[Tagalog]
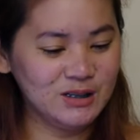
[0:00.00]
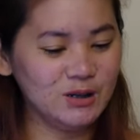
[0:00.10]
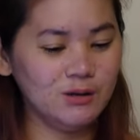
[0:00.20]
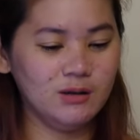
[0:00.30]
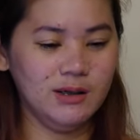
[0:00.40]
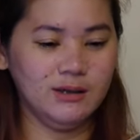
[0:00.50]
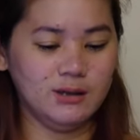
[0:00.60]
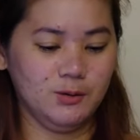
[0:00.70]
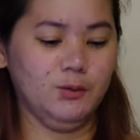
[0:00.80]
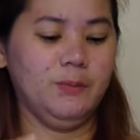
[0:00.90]
so,
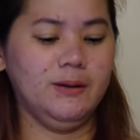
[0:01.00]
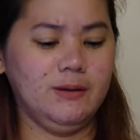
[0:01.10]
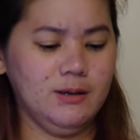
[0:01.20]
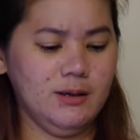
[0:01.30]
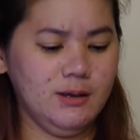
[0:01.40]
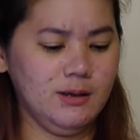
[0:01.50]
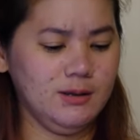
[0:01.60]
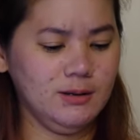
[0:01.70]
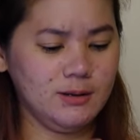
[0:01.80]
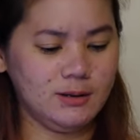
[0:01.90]
let's open
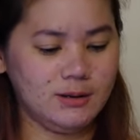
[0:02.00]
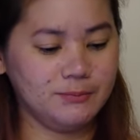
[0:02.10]
this.